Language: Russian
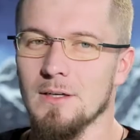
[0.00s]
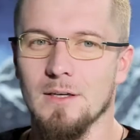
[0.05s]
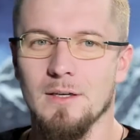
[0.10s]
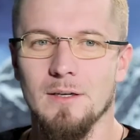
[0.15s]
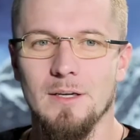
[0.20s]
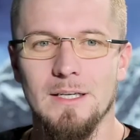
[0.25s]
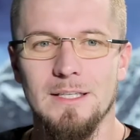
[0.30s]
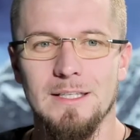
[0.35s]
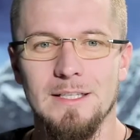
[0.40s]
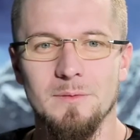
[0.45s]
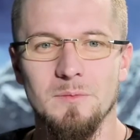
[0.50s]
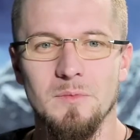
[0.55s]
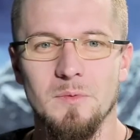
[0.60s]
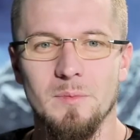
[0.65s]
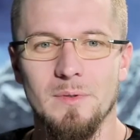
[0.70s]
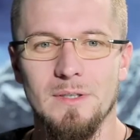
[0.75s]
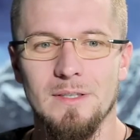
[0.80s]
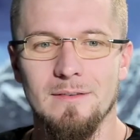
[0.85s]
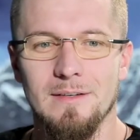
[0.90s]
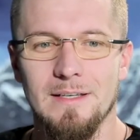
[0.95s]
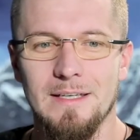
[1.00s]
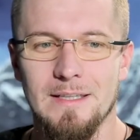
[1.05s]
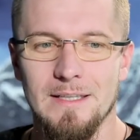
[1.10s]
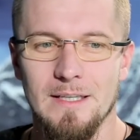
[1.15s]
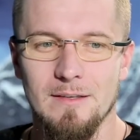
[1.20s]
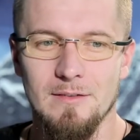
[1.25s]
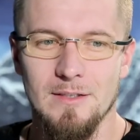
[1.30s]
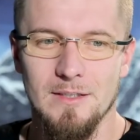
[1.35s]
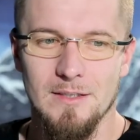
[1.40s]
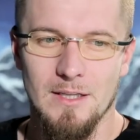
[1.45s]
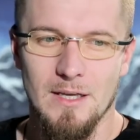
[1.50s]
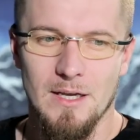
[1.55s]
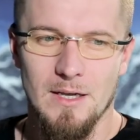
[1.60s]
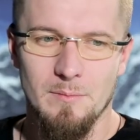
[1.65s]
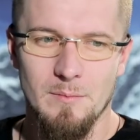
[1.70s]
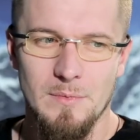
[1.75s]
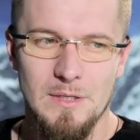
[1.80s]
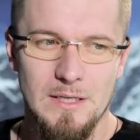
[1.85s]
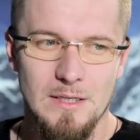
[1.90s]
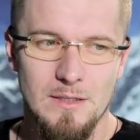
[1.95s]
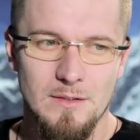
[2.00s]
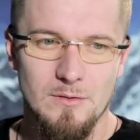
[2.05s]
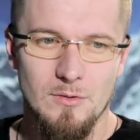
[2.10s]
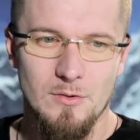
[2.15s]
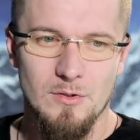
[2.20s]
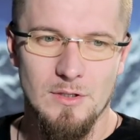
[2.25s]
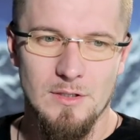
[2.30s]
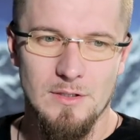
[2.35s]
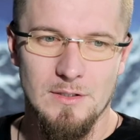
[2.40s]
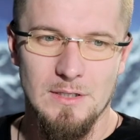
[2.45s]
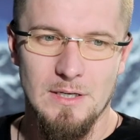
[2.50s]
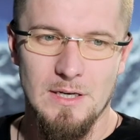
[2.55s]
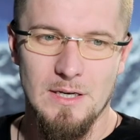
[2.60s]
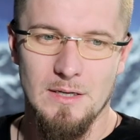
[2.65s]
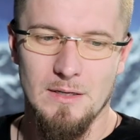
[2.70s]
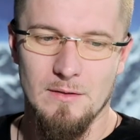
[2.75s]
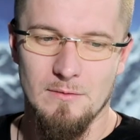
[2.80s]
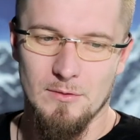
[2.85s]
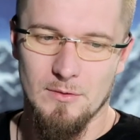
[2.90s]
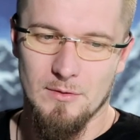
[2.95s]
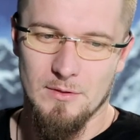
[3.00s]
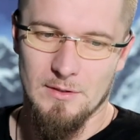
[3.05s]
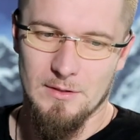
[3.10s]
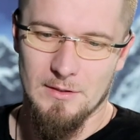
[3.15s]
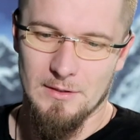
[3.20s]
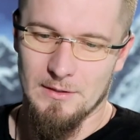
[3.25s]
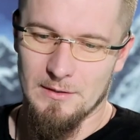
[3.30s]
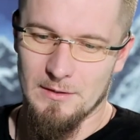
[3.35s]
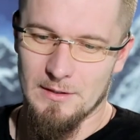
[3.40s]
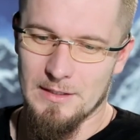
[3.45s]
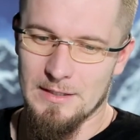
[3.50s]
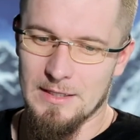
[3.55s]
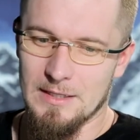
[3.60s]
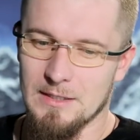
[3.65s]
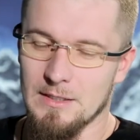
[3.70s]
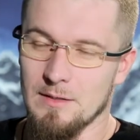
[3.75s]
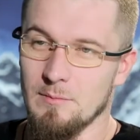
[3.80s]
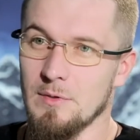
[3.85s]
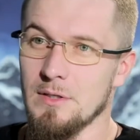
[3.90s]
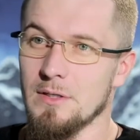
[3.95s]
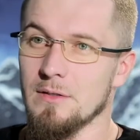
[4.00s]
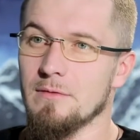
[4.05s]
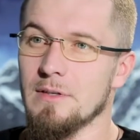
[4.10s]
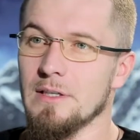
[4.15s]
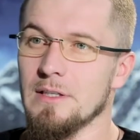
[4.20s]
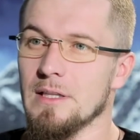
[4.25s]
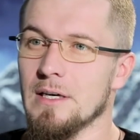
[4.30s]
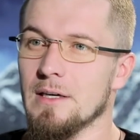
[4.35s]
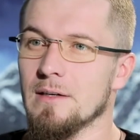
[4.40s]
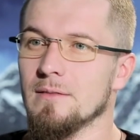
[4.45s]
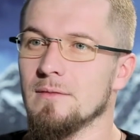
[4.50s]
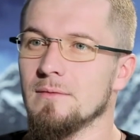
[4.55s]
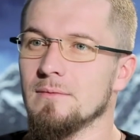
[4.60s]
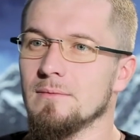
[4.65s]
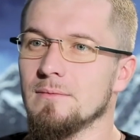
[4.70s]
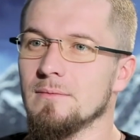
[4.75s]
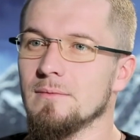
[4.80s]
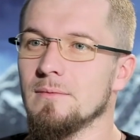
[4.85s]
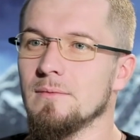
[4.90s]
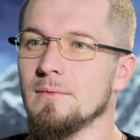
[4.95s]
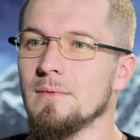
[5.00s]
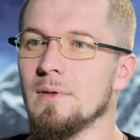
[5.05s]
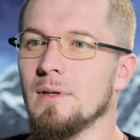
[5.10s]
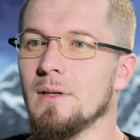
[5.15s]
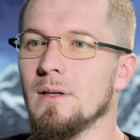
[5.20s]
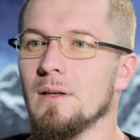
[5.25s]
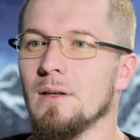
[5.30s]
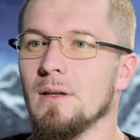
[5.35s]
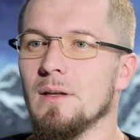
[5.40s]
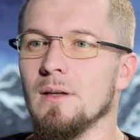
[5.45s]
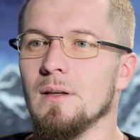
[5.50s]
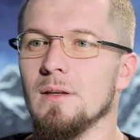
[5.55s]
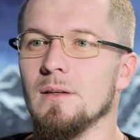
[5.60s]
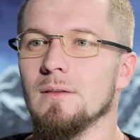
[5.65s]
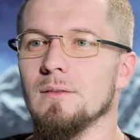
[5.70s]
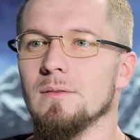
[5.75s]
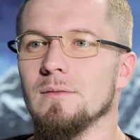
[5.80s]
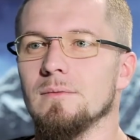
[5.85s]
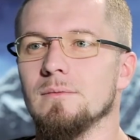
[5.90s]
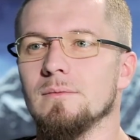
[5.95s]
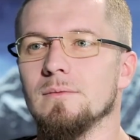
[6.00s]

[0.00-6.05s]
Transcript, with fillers: хотел бы поговорить, наверное, о мире с точки зрения вот, э, градации мира и война. Отлично. Хорошо.